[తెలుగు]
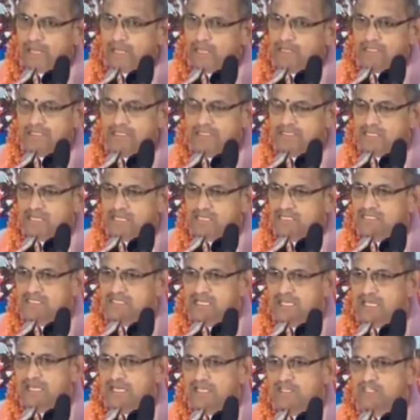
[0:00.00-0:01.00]
కానీ
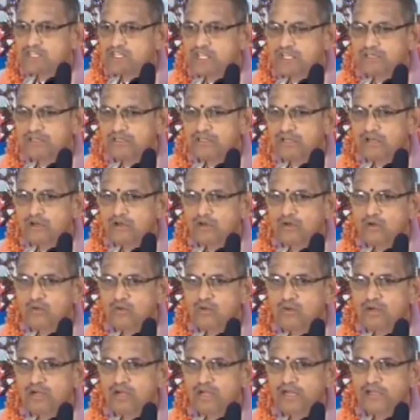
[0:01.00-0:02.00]
శ్రీశైల క్షేత్రంలో
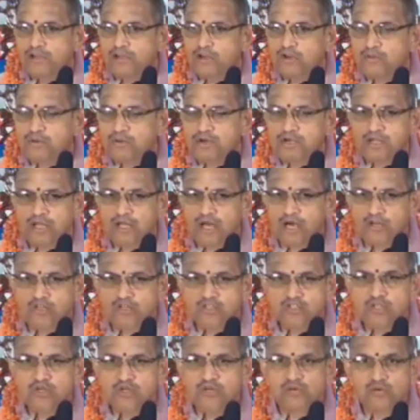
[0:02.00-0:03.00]
ఉండేటటువంటి
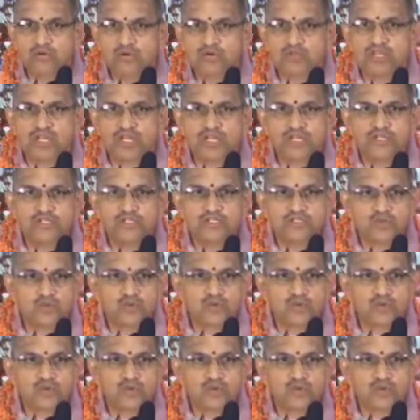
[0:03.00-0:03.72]
అర్జున వృక్షాన్ని